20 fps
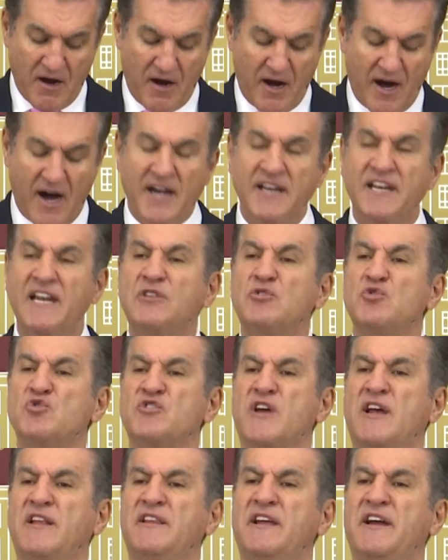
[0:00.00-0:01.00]
aile
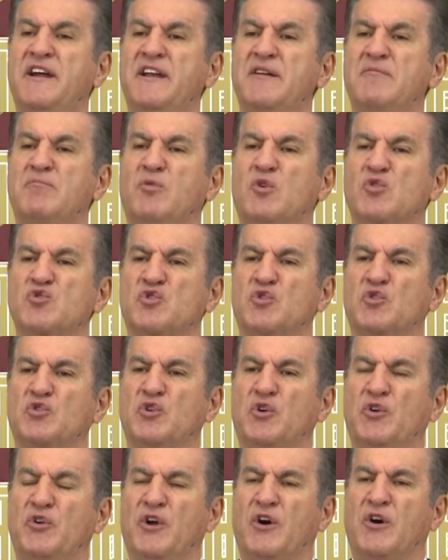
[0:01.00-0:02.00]
düzenlerinin
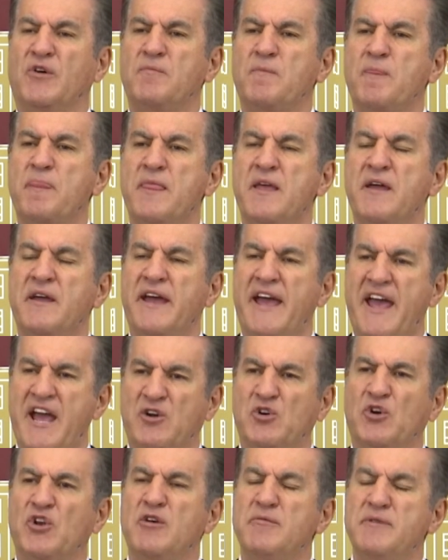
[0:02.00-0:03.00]
bozulduğunu,
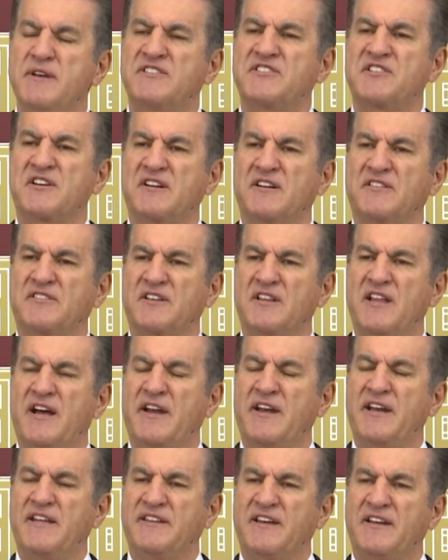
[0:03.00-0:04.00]
ekonomik
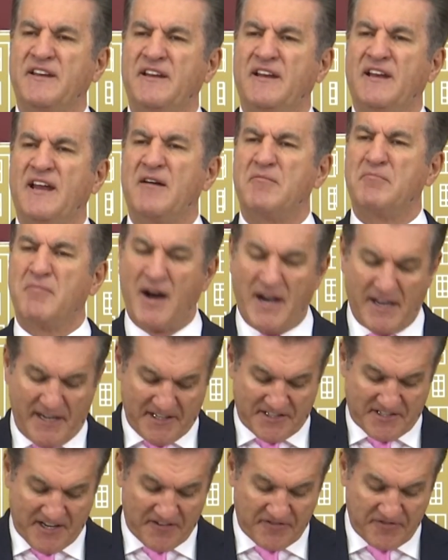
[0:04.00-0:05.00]
sıkıntılar nedeniyle
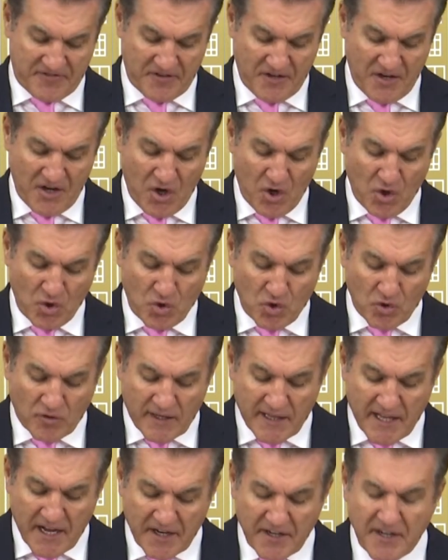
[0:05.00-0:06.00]
maalesef
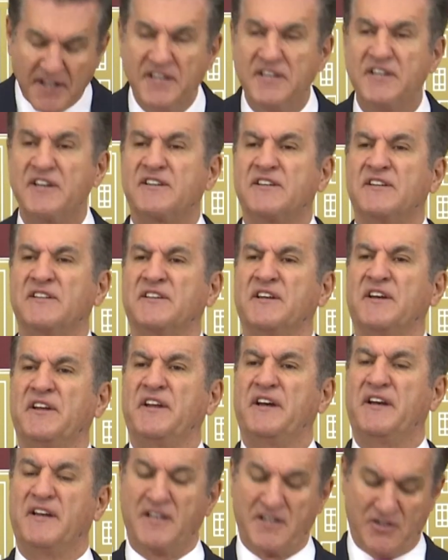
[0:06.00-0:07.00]
yuvalarının
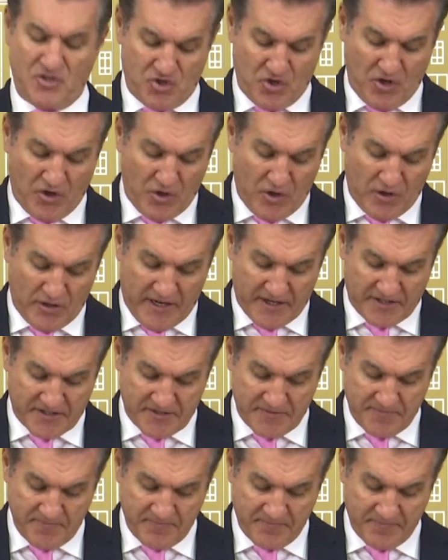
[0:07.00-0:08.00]
yıkıldığını söylüyorlar.
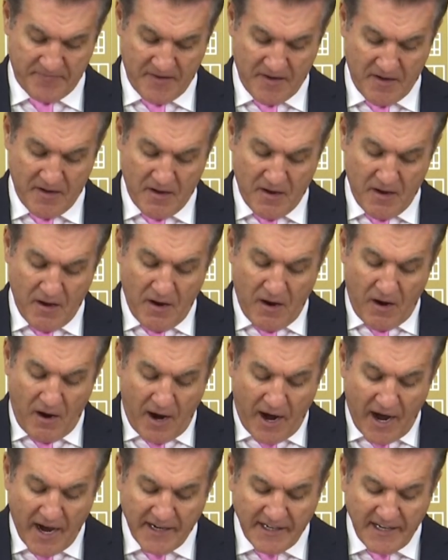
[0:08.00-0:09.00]

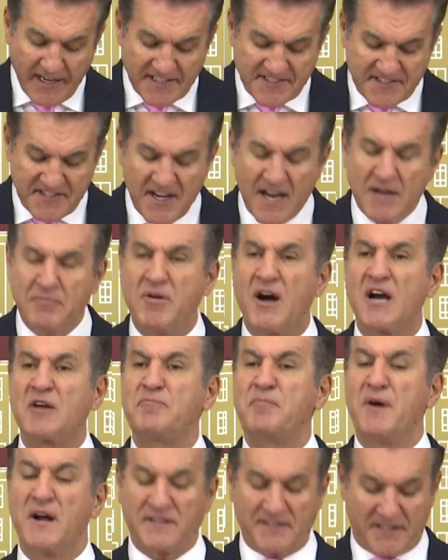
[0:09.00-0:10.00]
Ailesine
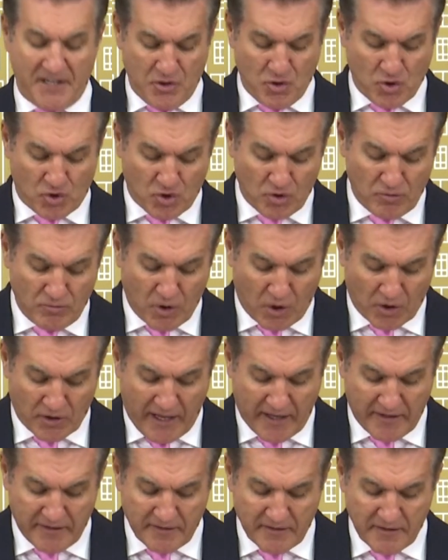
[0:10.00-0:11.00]
bakmakla yükümlü
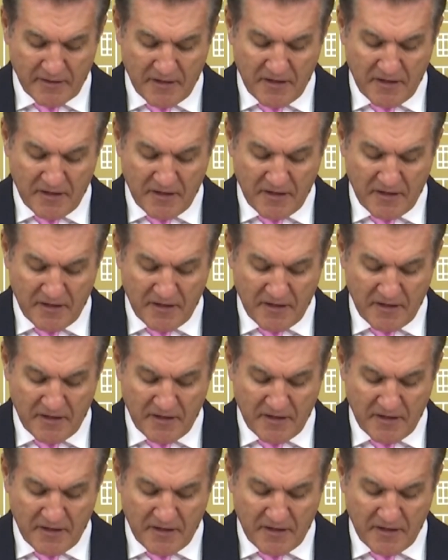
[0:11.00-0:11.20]
olan